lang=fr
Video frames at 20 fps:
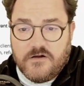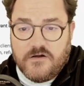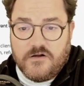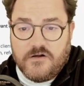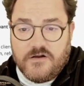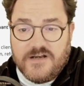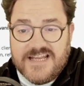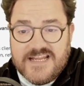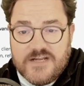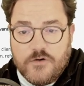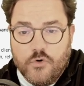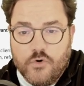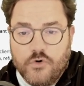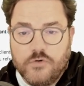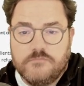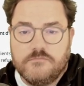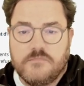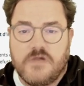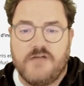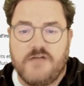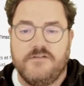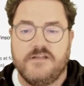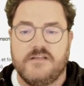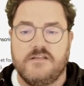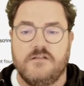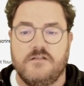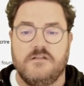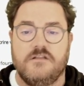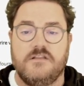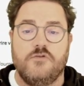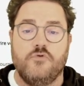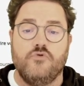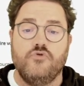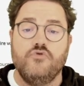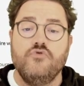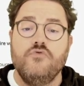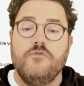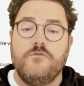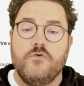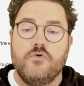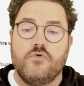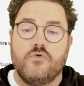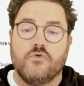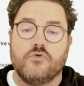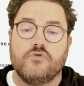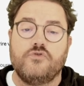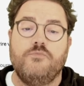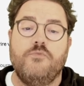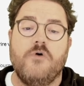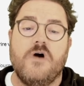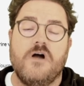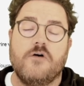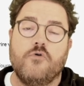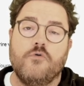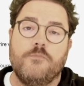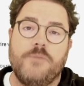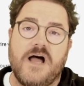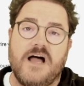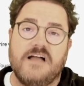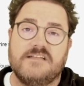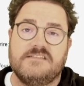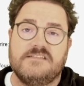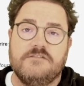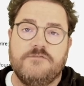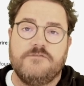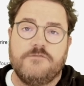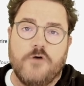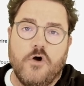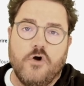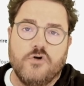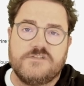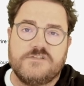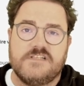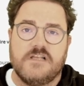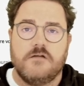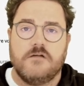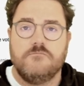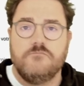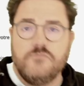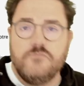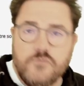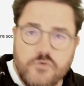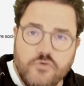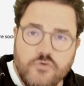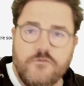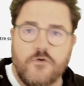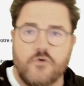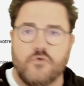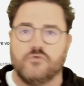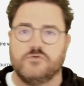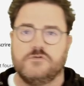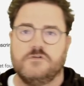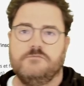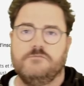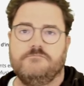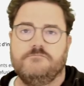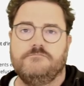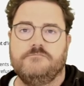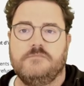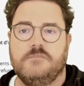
euh, Lego avec de nouveaux comptes pour un comparatif ancien, nouveau compte.